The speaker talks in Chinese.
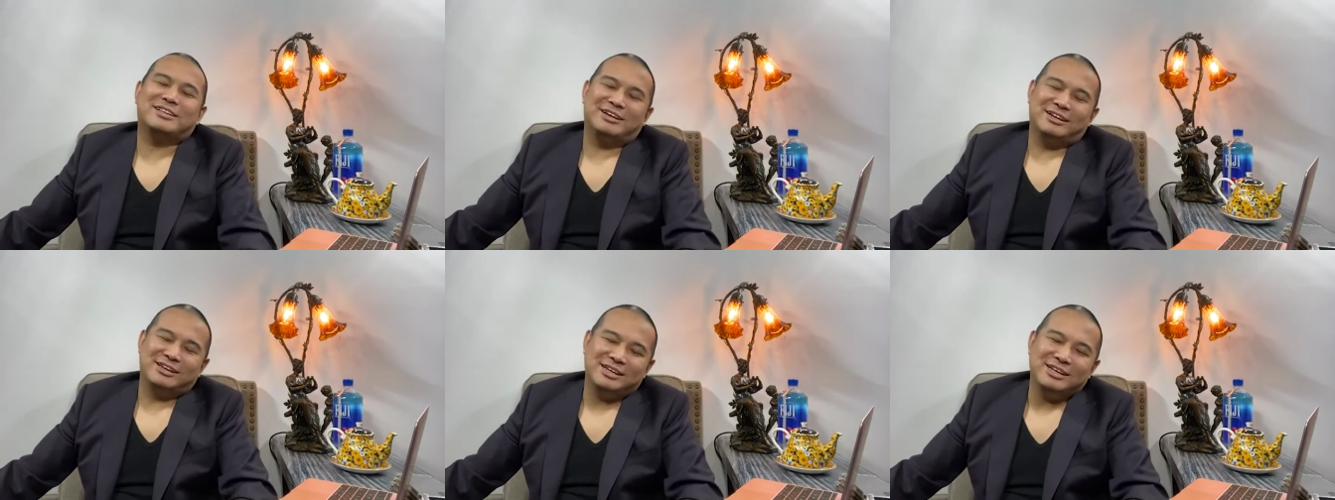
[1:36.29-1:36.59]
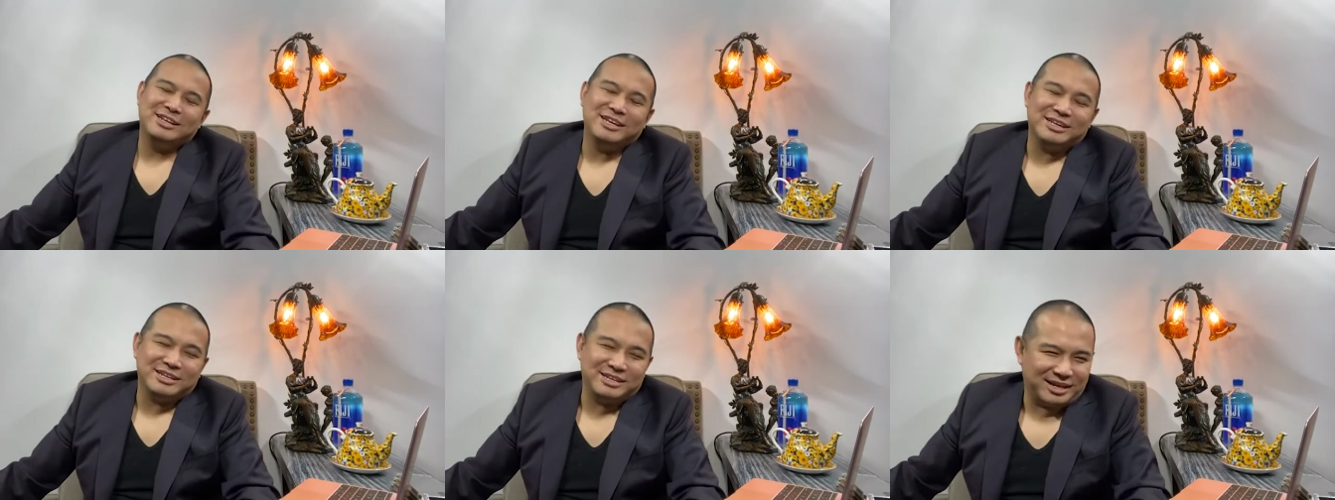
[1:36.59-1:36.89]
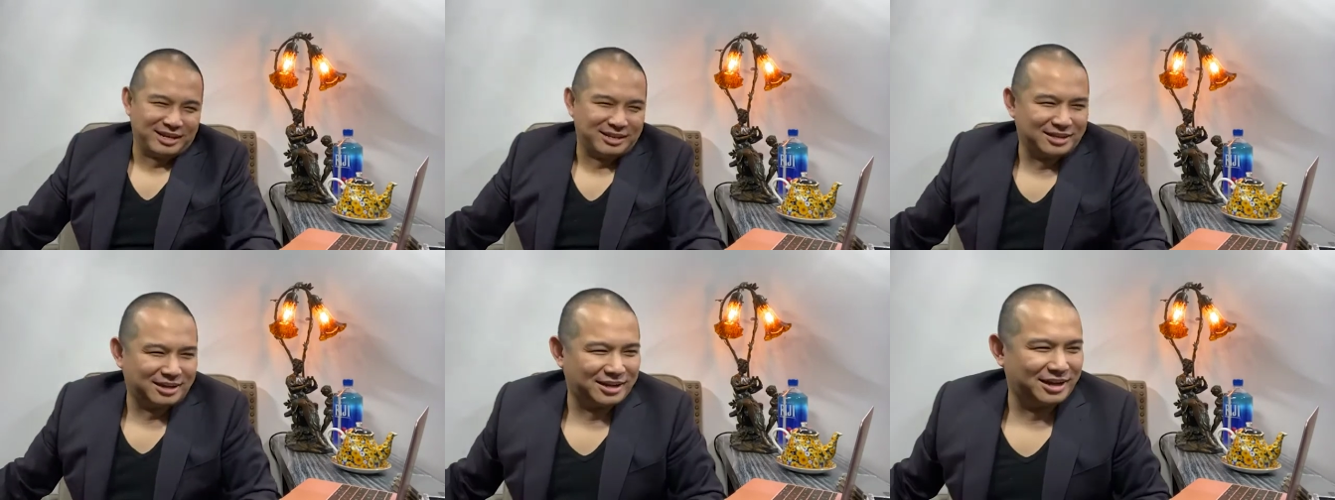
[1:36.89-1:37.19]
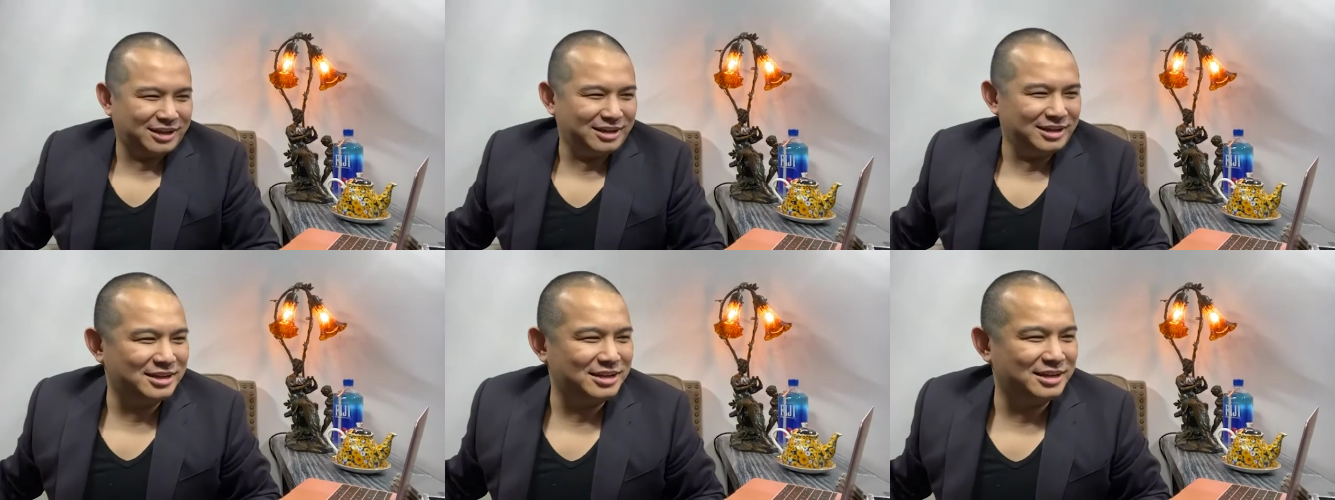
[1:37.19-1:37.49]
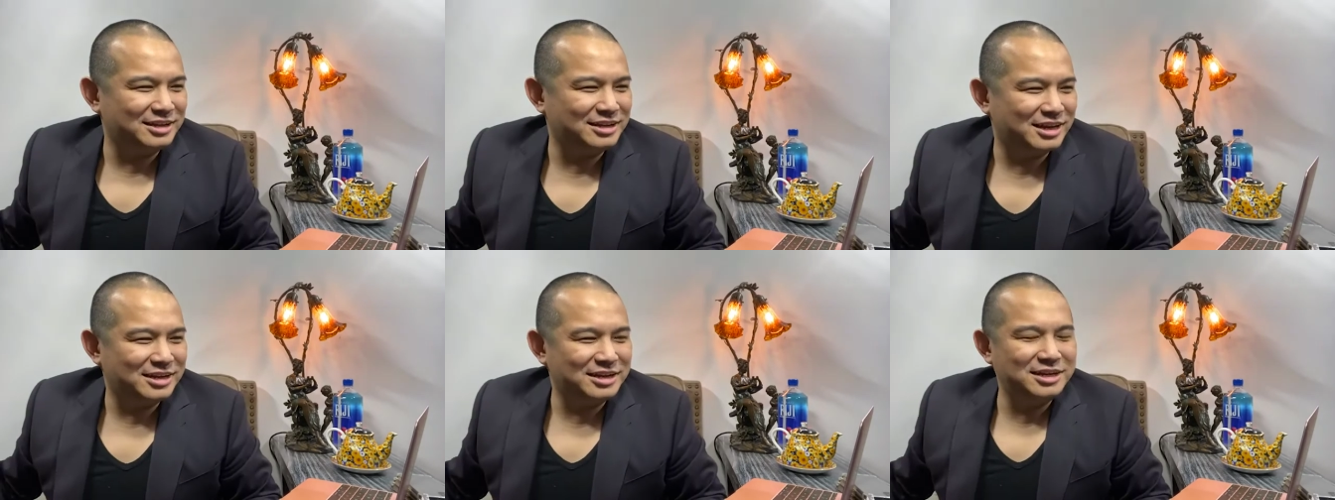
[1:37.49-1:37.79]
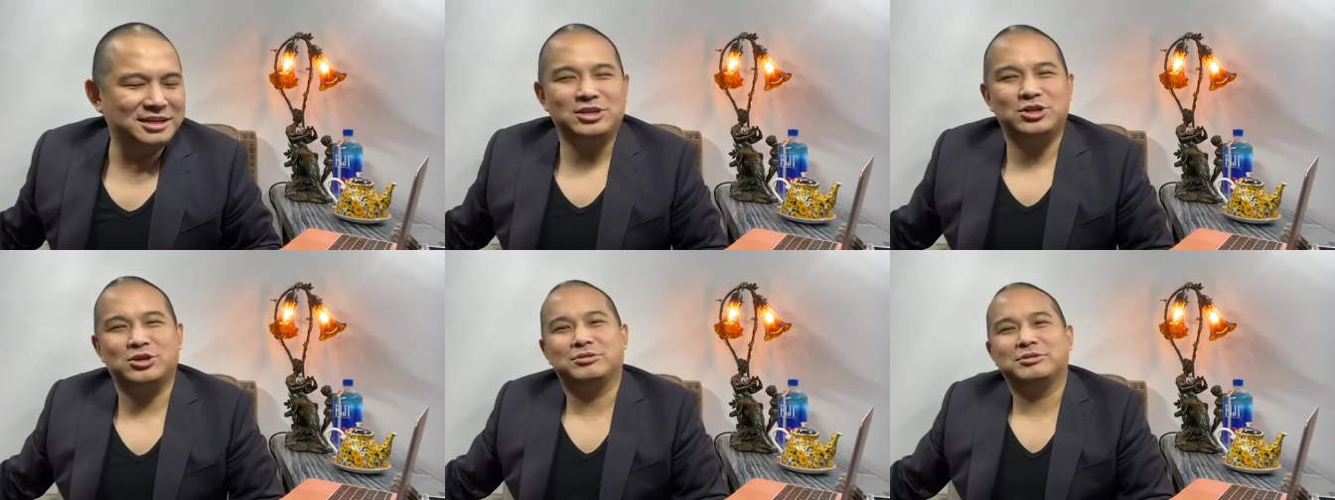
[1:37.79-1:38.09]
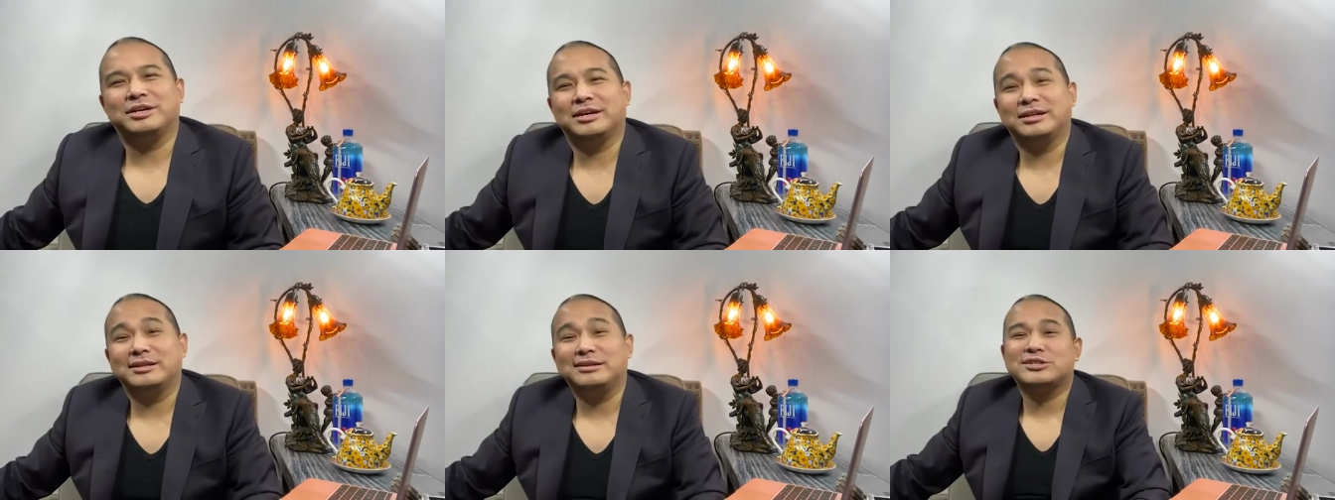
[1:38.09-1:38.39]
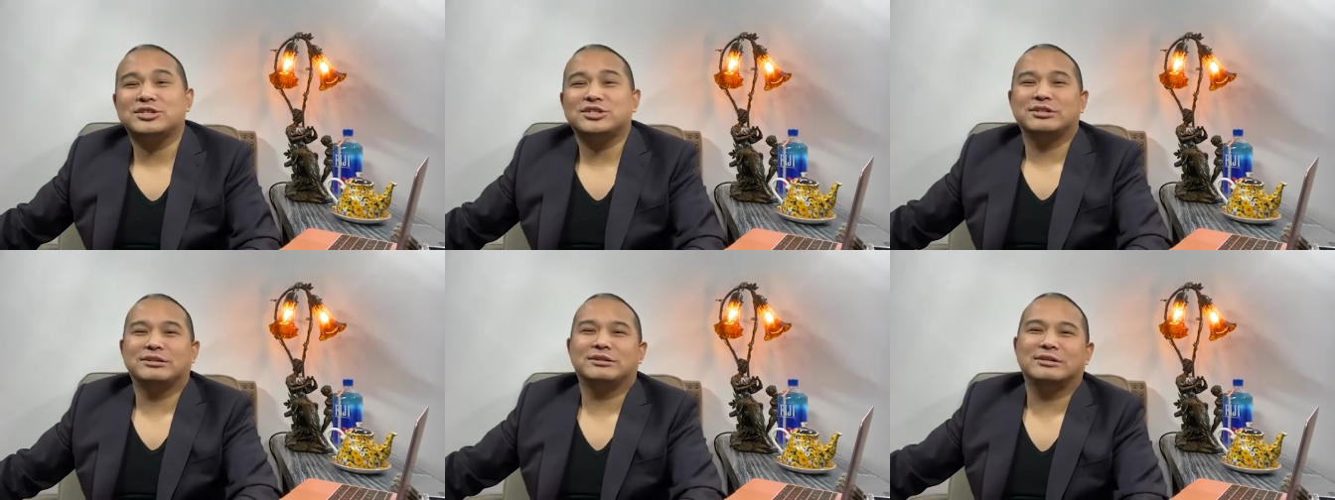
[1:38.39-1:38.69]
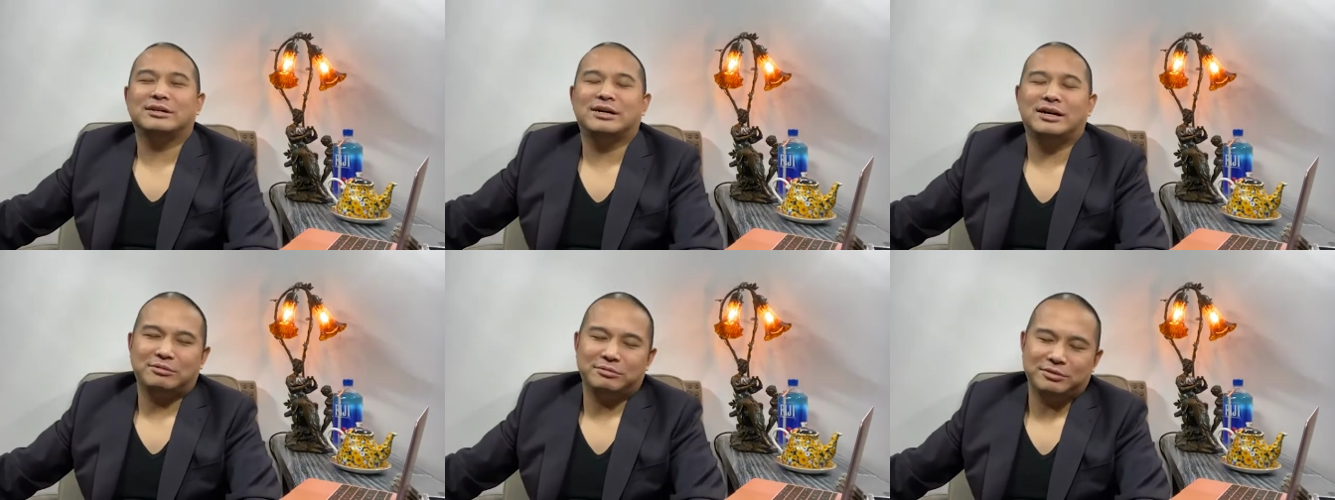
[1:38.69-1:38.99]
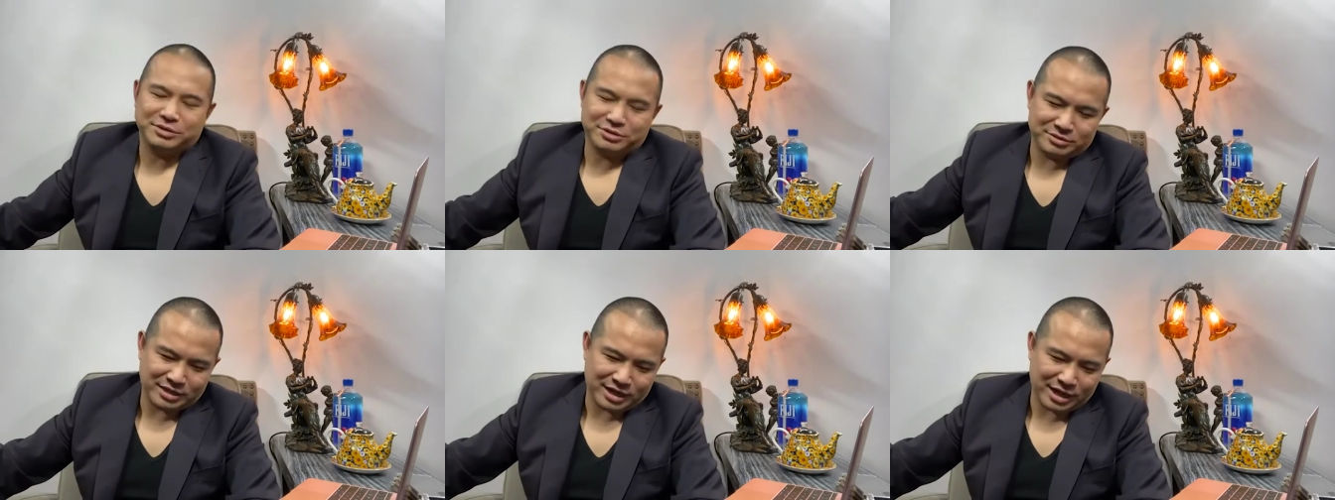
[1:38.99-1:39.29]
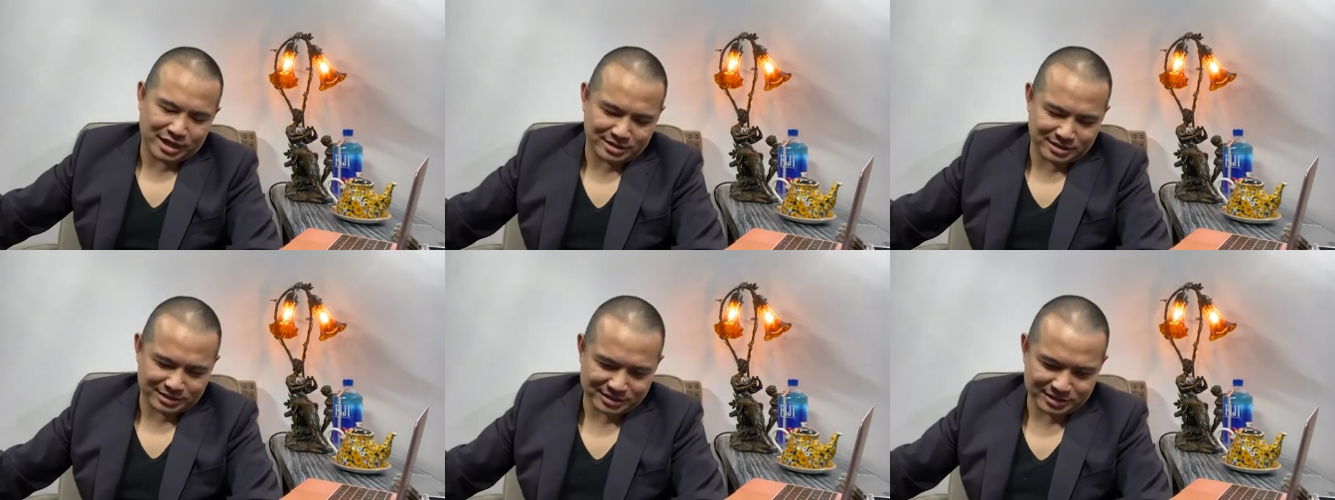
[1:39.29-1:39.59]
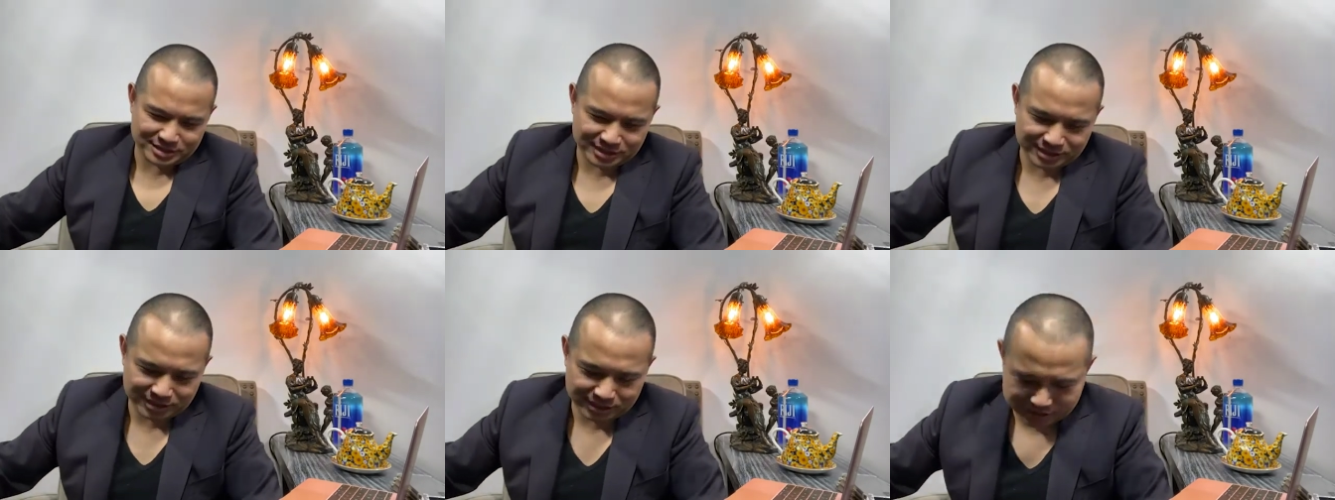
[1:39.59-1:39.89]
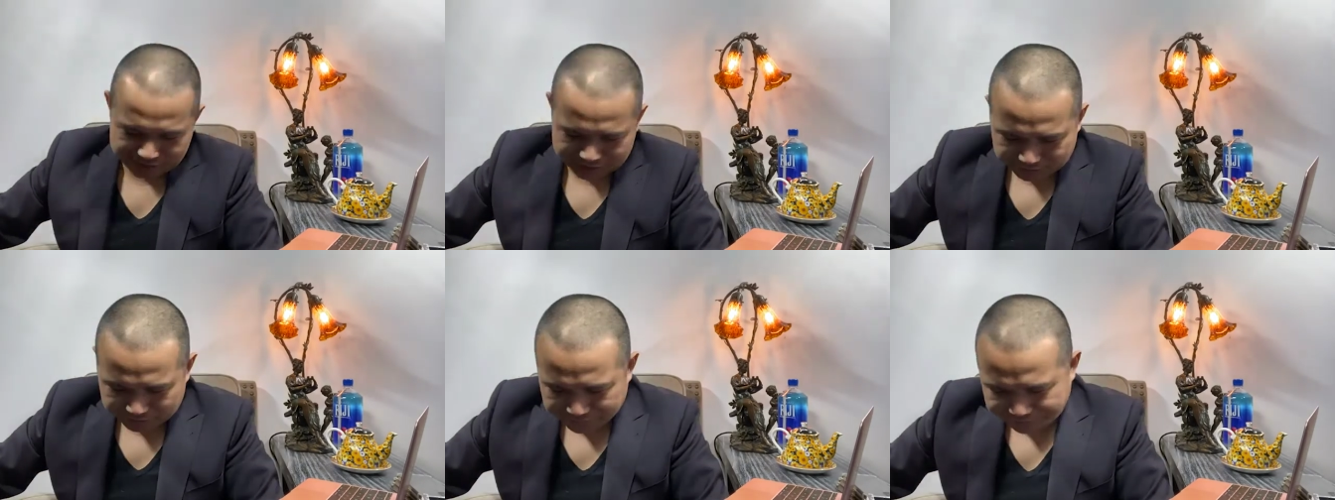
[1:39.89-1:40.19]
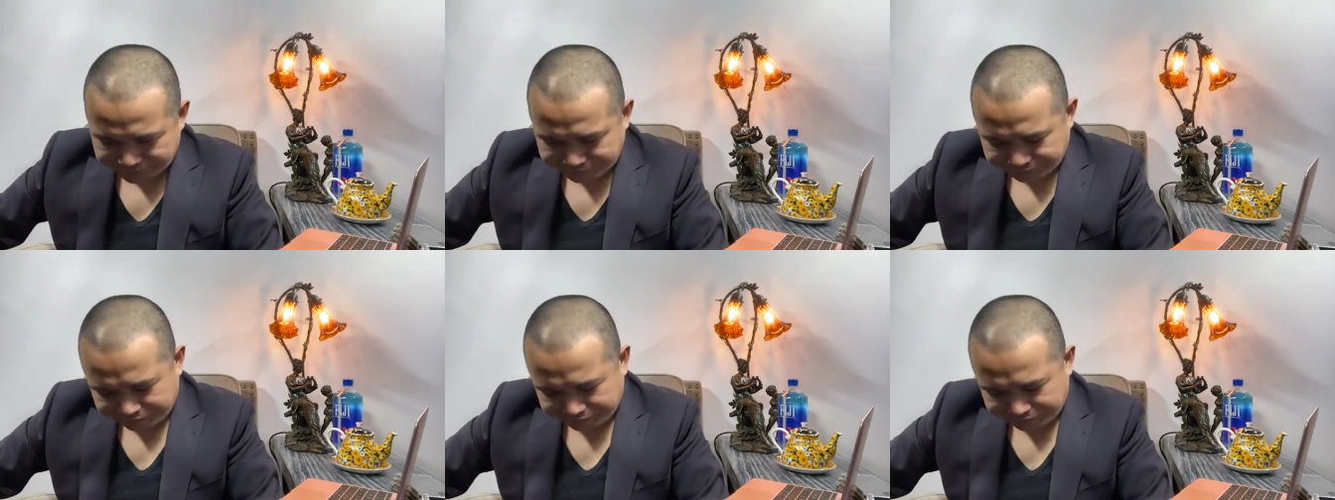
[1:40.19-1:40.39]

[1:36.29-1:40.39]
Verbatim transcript: 在一零年大概一零年零九年的时候啊，我就看了这些内容，